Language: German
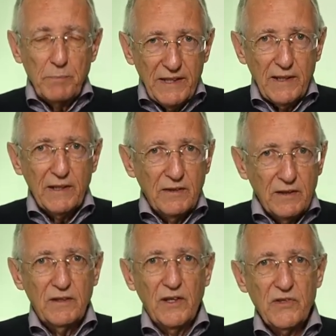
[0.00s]
Beeren
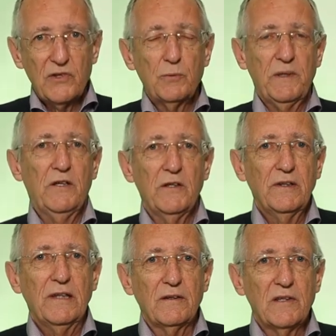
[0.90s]
das zu
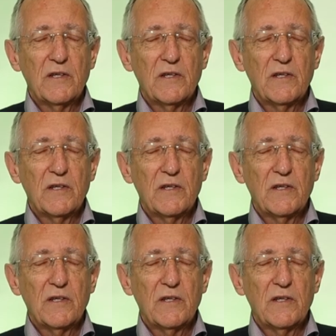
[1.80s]
behandeln.